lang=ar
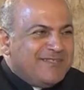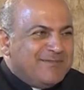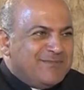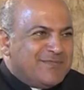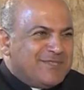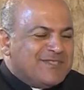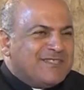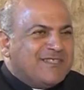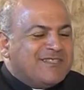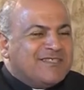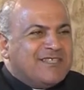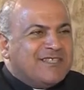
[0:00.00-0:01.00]
مش قصة
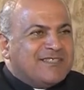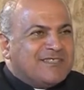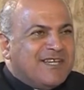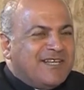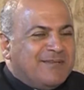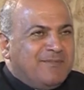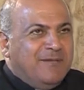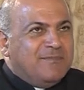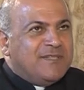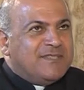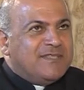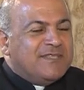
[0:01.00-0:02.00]
سياسة أنا
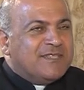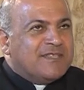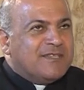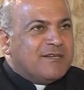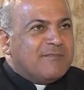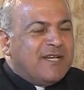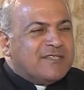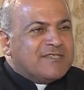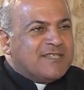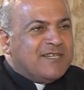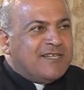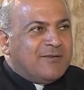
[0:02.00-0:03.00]
بحب كتير يربى
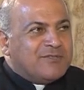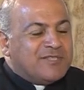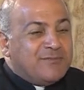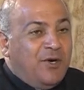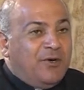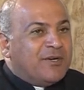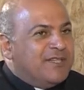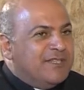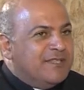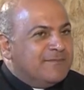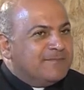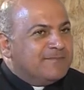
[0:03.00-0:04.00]
الإنسان أول شيء
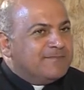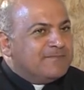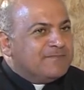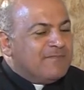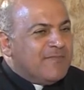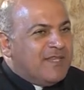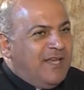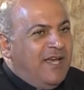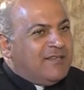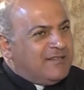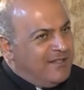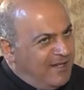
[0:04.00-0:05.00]
بحرية
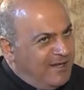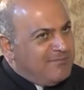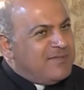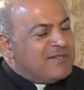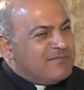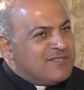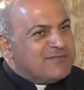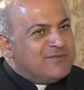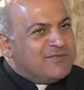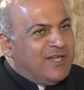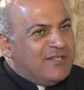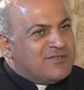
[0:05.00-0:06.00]
حتى يعبر
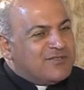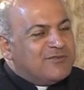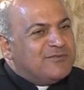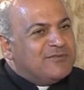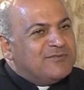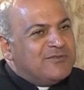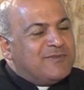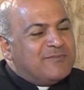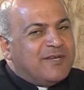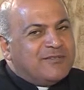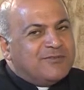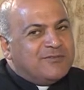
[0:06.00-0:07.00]
مزبوط عن شو هو
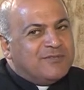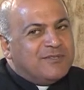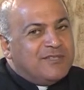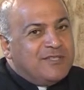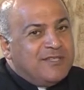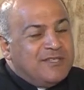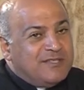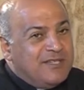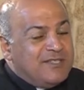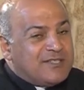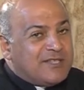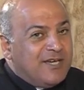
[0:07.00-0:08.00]
بده
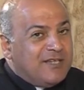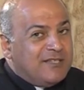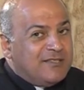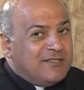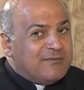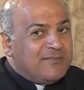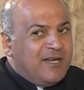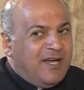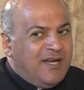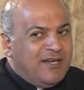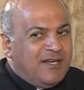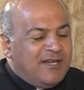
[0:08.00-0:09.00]
تاني شغلة يربى
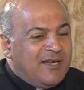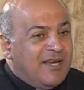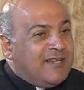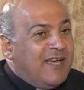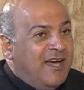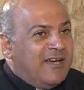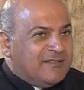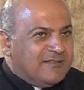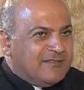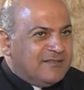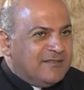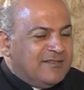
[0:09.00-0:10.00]
على
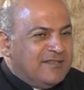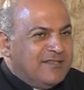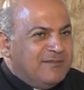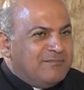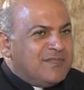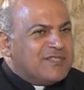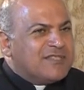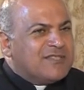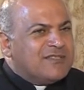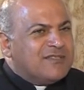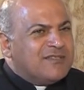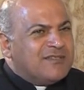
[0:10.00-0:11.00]
قناعات
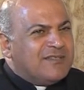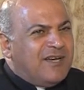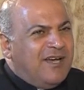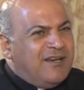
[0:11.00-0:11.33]
مش على